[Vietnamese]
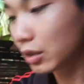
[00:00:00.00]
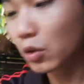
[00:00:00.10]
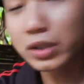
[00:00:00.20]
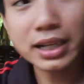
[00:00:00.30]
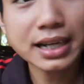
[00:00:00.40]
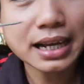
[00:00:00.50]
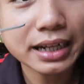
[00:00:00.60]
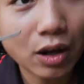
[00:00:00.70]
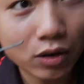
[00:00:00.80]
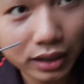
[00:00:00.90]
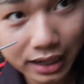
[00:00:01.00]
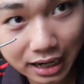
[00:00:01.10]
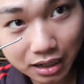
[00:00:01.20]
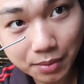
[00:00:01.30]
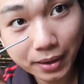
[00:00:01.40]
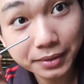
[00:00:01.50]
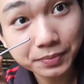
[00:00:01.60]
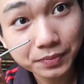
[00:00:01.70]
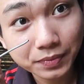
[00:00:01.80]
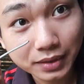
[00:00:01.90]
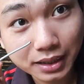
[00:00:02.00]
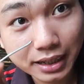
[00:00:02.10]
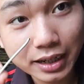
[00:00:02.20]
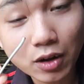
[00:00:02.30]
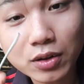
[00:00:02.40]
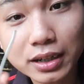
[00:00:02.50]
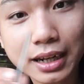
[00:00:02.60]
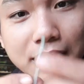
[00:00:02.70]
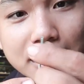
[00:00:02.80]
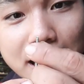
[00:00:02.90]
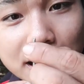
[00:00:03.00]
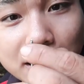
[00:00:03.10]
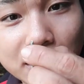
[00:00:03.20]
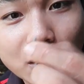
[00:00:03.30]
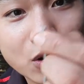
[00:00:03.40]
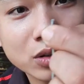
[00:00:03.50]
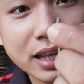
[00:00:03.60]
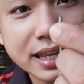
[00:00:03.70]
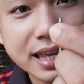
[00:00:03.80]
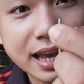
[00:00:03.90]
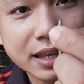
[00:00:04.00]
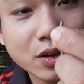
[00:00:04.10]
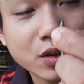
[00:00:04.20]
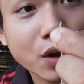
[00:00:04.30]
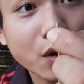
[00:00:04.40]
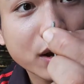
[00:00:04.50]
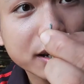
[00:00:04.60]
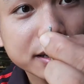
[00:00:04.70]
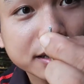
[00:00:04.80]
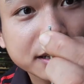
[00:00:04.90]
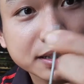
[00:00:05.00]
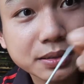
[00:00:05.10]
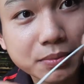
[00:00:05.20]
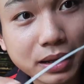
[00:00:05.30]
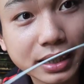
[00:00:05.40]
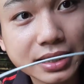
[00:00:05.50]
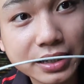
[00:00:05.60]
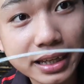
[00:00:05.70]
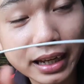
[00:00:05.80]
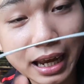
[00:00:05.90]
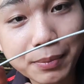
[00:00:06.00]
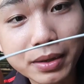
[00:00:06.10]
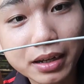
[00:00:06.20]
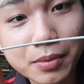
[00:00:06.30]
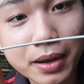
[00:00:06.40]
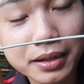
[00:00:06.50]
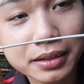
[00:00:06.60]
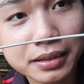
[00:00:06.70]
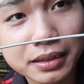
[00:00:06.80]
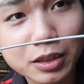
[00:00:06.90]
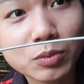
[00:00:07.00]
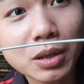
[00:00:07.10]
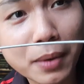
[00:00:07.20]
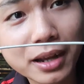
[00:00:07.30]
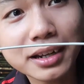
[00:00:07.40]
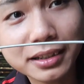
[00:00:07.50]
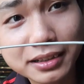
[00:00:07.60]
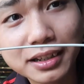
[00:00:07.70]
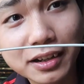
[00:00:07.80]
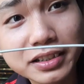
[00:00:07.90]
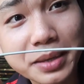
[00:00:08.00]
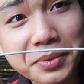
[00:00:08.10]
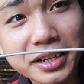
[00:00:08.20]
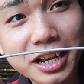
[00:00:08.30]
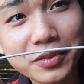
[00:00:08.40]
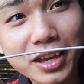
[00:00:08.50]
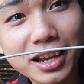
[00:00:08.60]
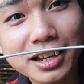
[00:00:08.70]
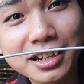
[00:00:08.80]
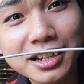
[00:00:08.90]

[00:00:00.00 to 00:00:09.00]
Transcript: tôi sẽ cắt cái đoạn này ra nè các bạn cái đoạn này nè cắt những cái đoạn dài dài nhỏ nhỏ bằng cái sợi dây kẽm này nè các bạn chúng ta bắn thử xem như thế nào nha